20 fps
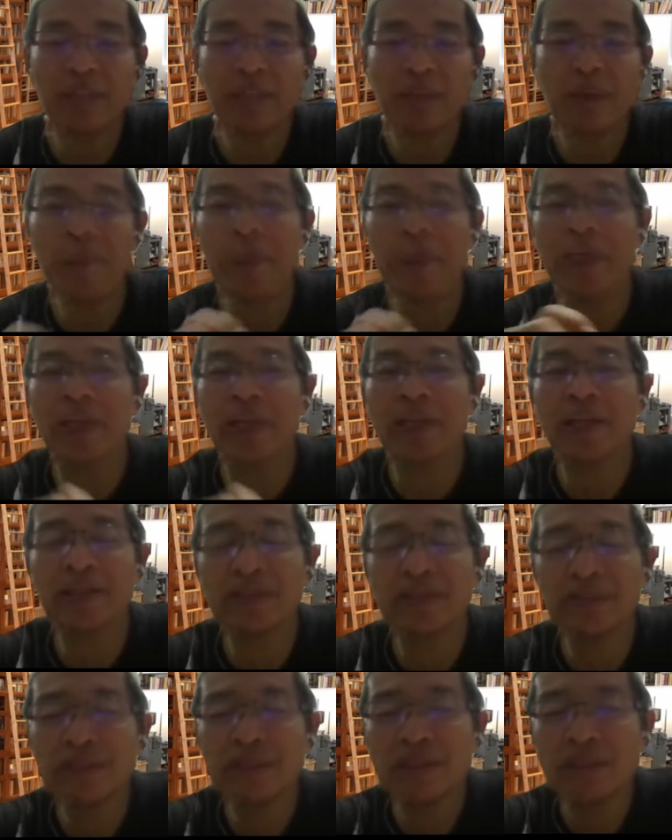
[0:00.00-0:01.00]
ada
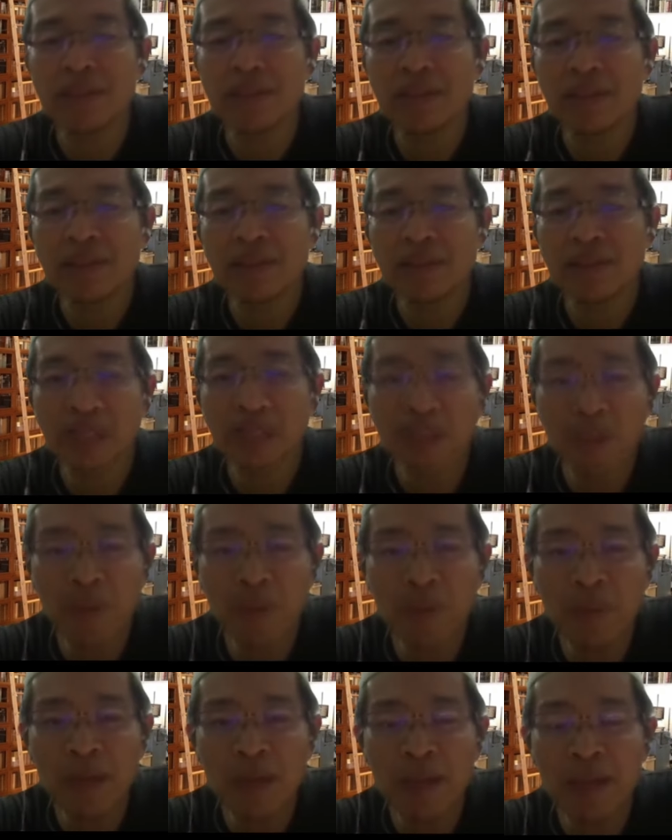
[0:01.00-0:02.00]
pameran seni
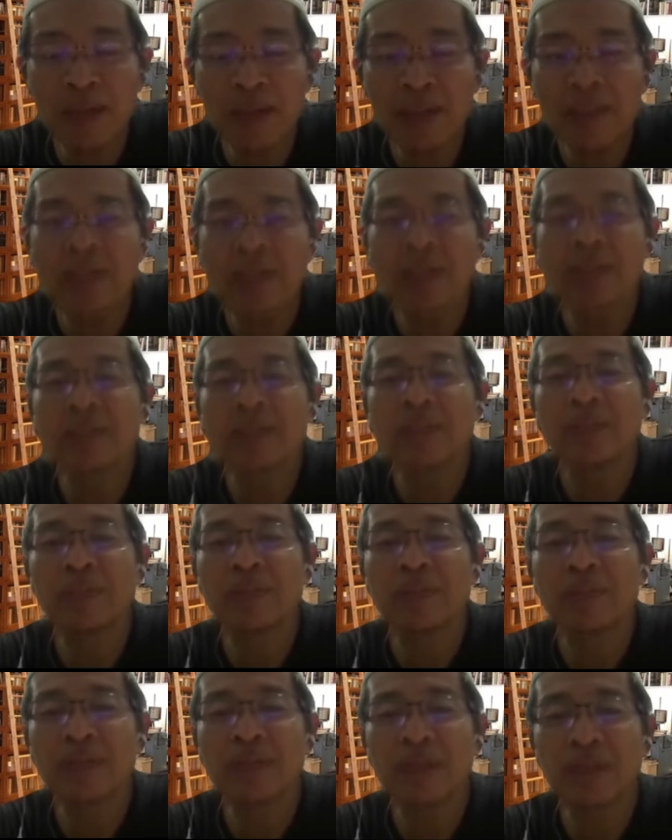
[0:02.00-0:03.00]
rupa
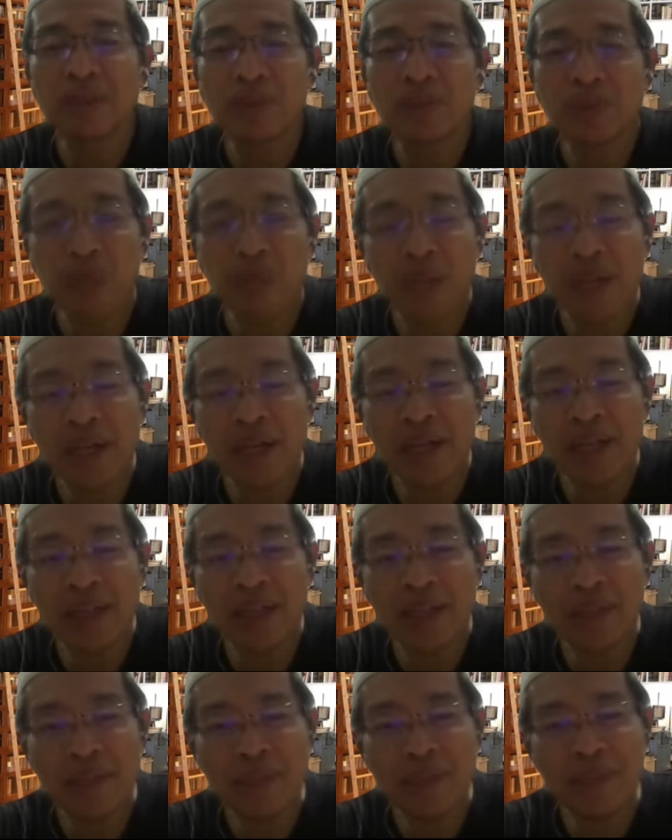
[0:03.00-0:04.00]
dan juga
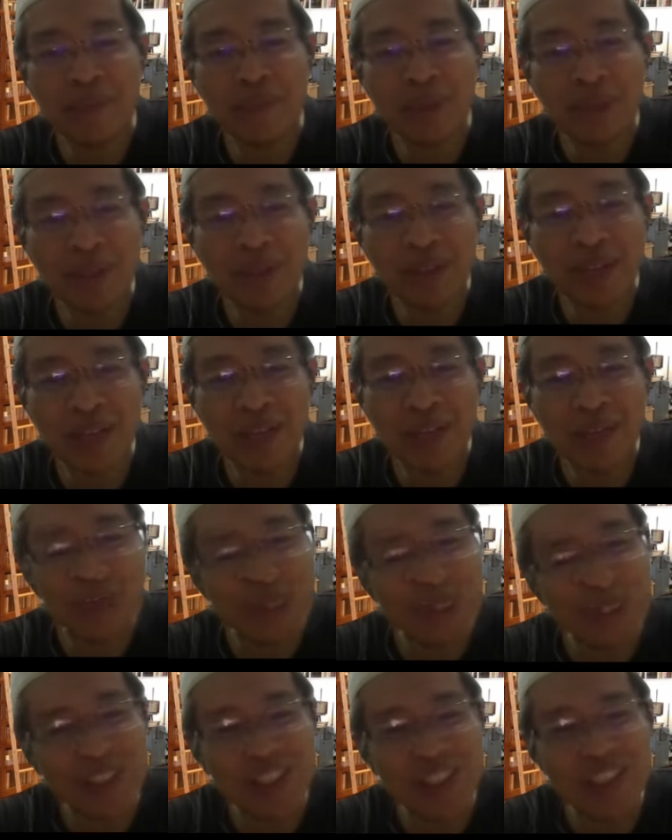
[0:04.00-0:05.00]
ada pembacaan
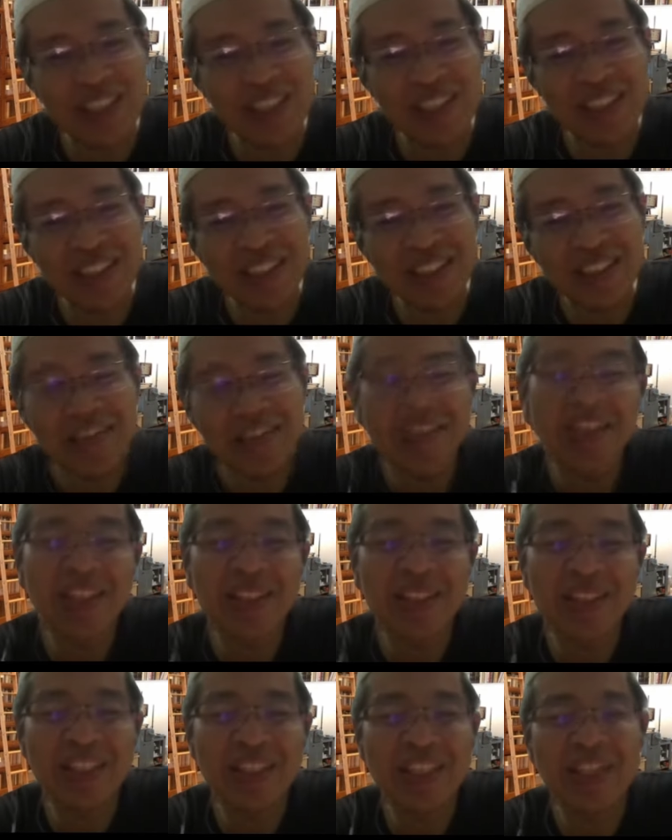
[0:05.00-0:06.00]
puisi
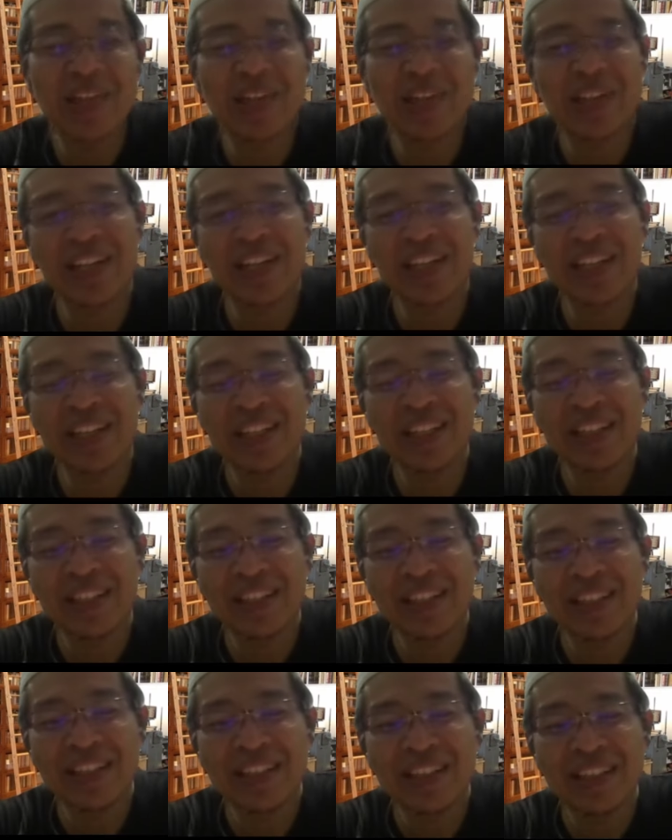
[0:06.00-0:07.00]
diiringi oleh
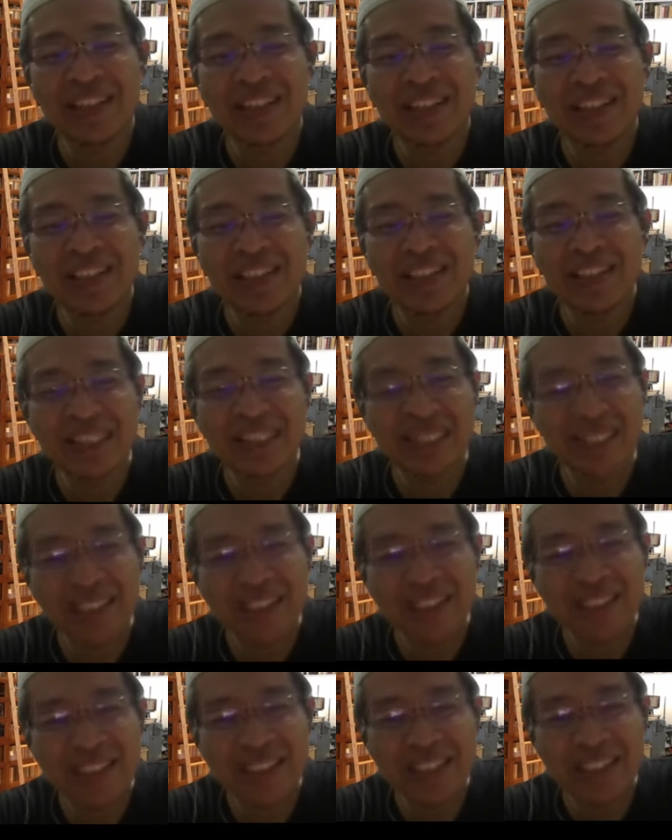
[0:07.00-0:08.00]

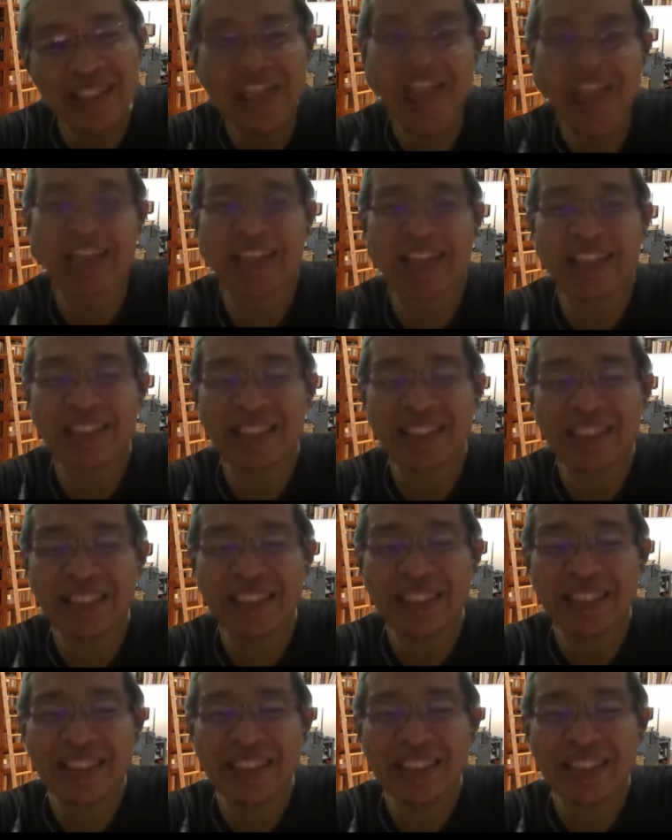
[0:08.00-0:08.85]
seni-seni yang lain.